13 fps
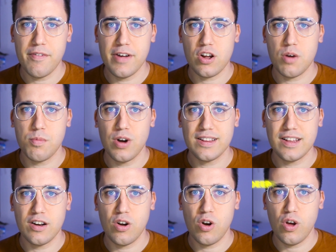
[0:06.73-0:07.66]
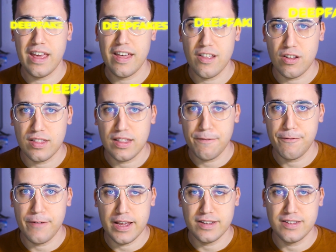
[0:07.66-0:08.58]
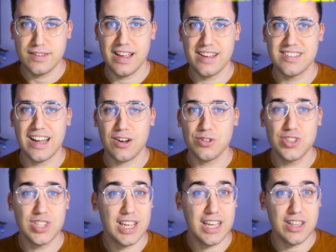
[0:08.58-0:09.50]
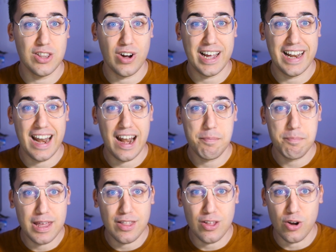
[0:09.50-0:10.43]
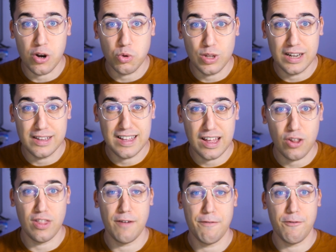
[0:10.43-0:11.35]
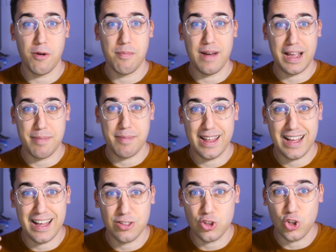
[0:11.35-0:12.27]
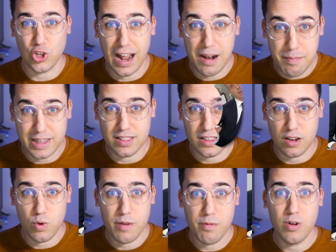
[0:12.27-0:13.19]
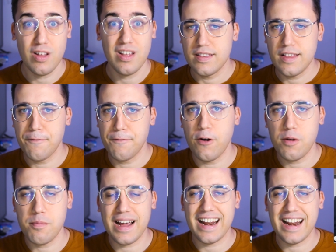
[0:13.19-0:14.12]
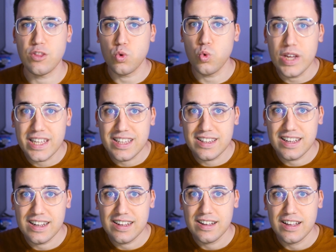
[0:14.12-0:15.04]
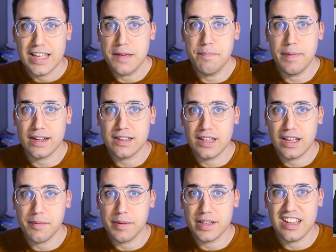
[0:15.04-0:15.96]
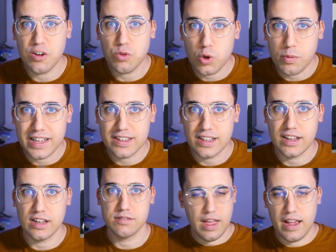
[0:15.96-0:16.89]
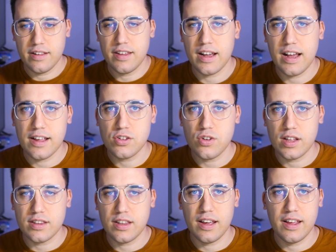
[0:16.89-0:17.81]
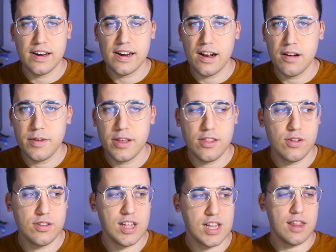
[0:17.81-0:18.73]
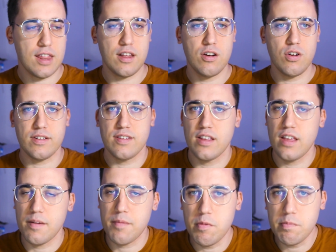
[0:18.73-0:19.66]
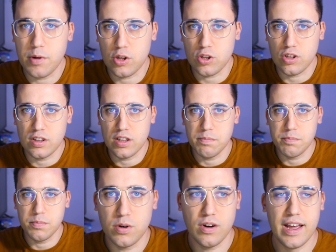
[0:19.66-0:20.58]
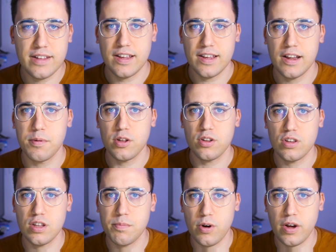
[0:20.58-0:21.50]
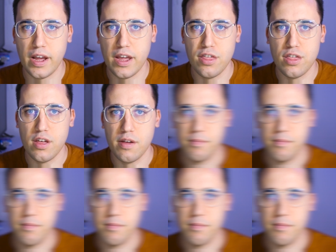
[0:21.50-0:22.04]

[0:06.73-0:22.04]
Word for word: a ver cómo la tecnología de los deepfakes está consiguiendo generar vídeos reutilizados de forma que parezcan totalmente nuevos, de forma gratuita y prácticamente automática. En este caso, antes de generar el vídeo, intenté hacer lo que se llama un prototipo. Este es el prototipo que hice.